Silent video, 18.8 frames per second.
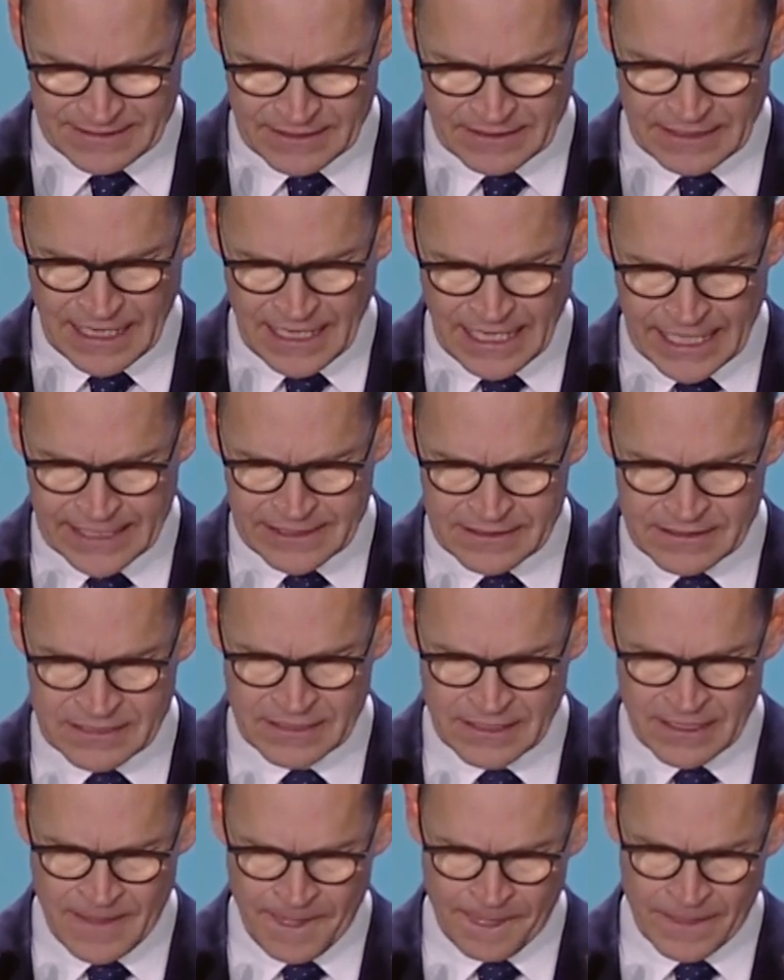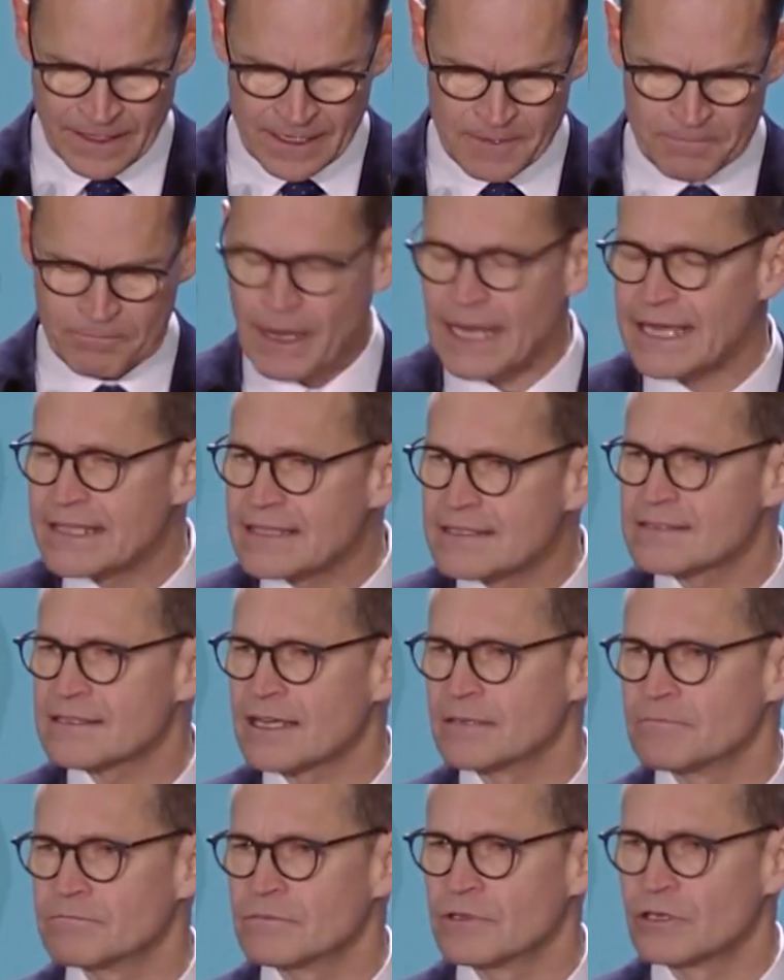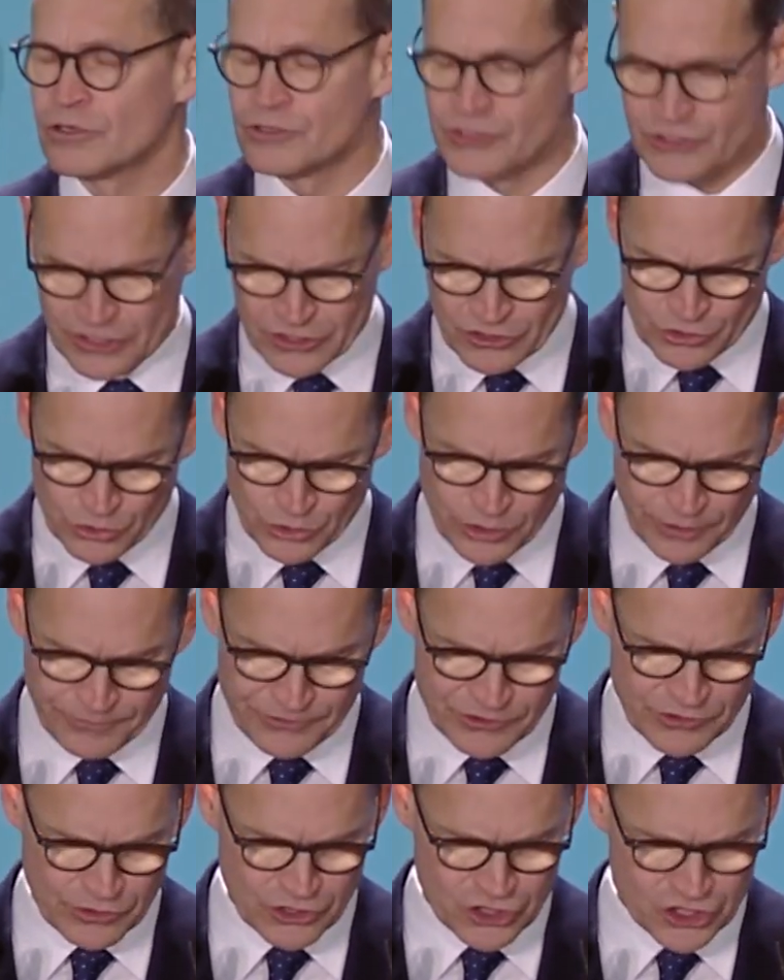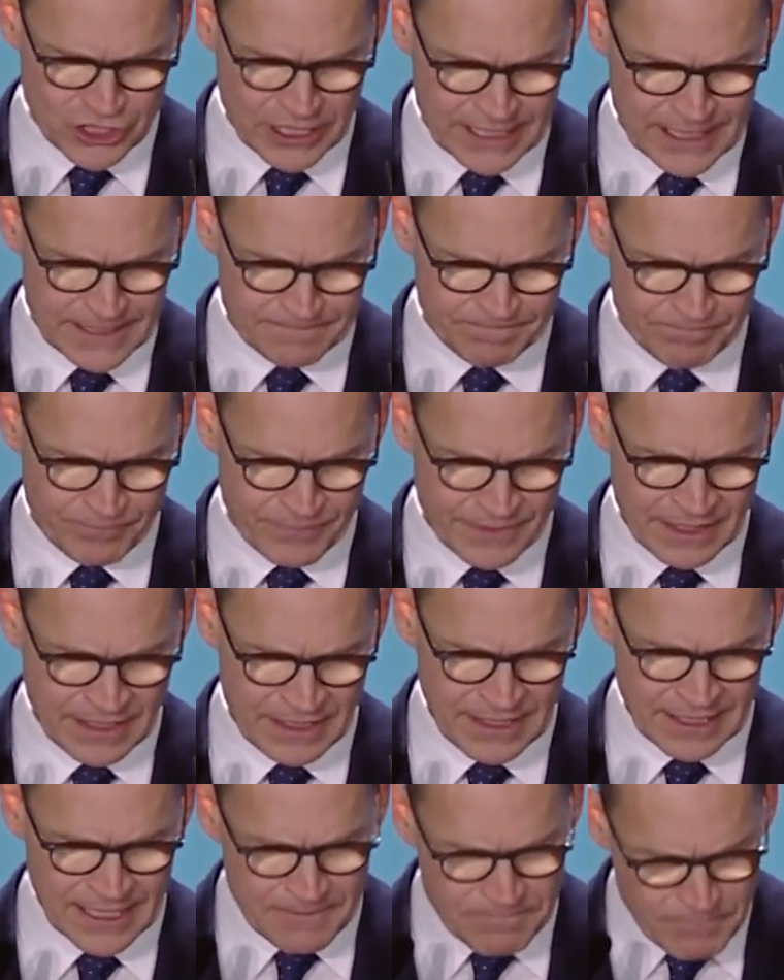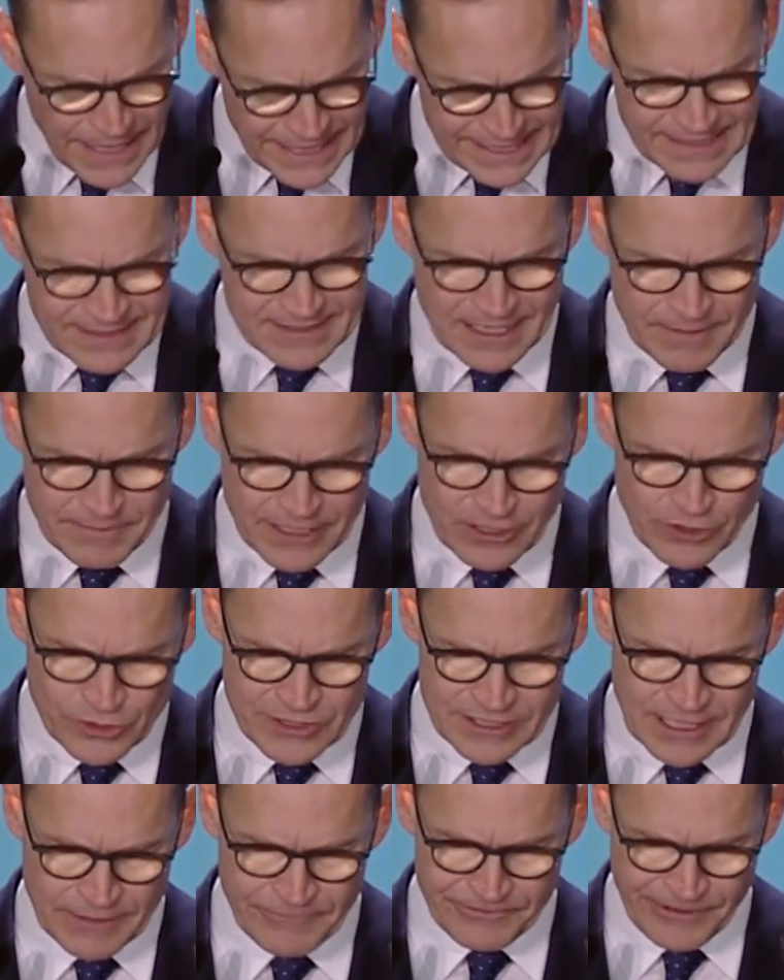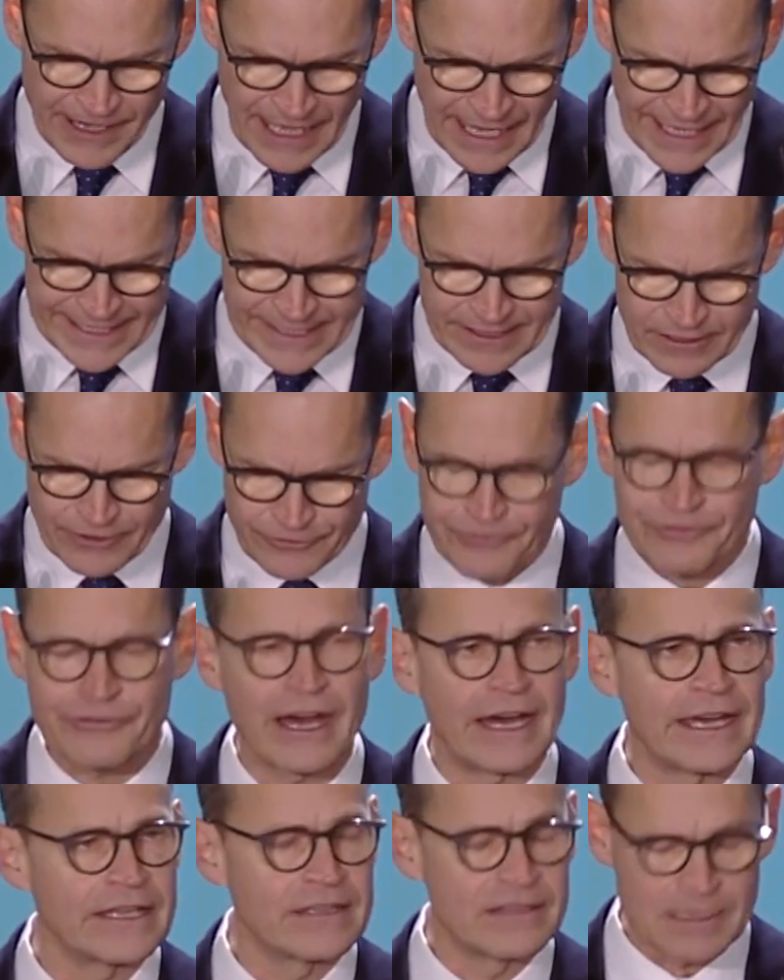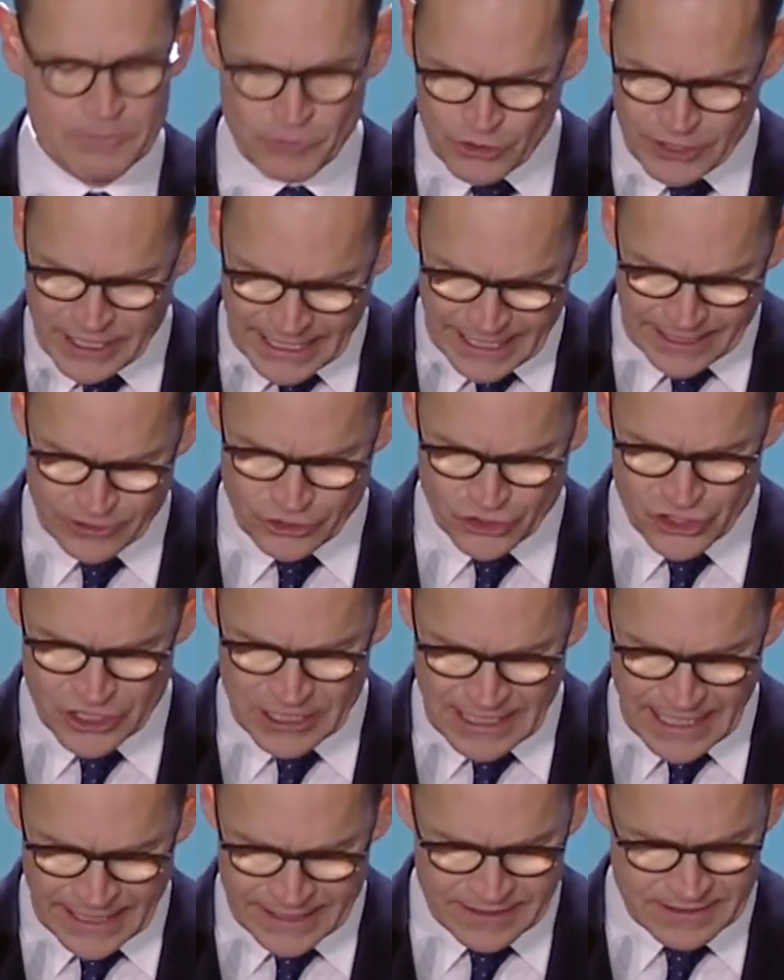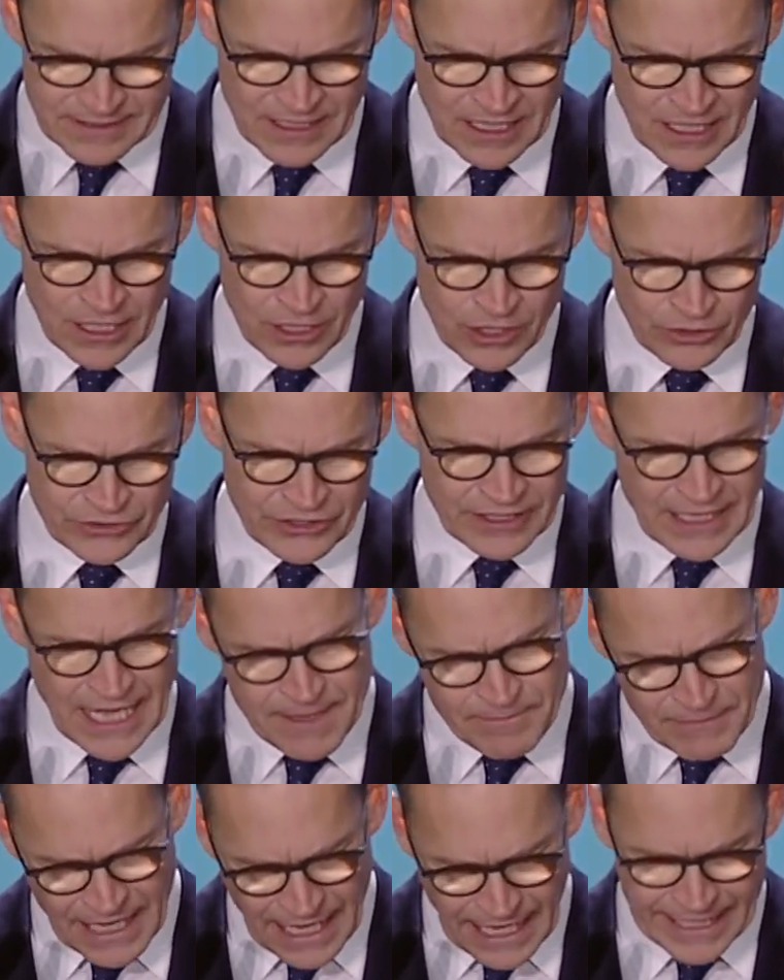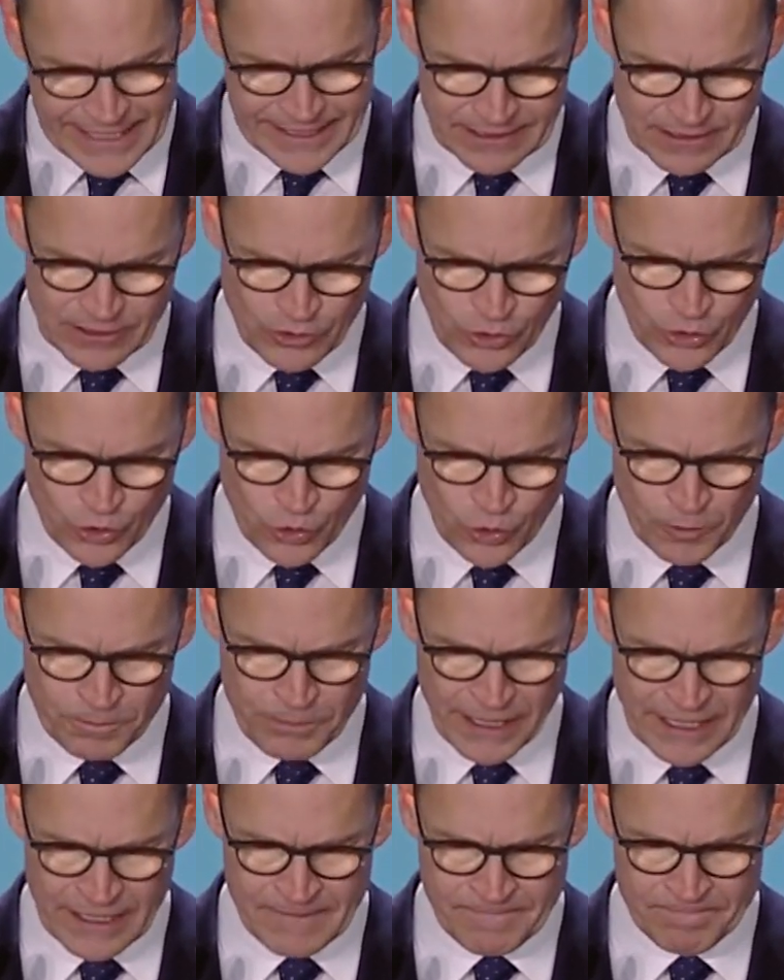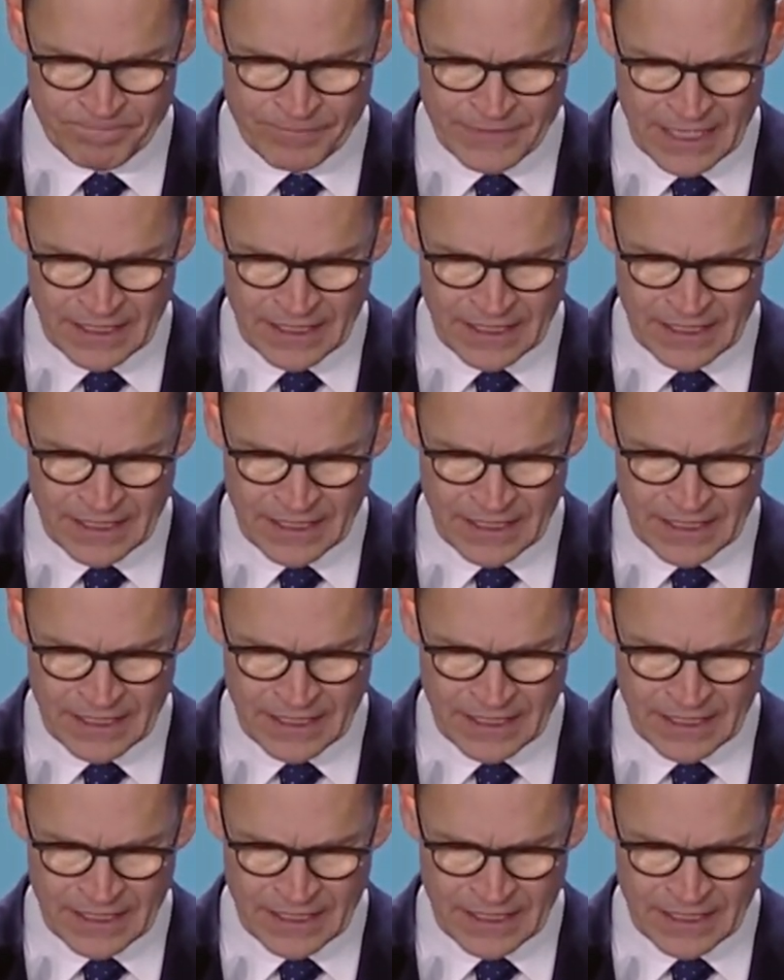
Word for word: es in der Hand, gemeinsam unsere Zukunft zu gestalten. Gemeinsam in unserem vereinten, freien, demokratischen Land und in einem geeinten Europa.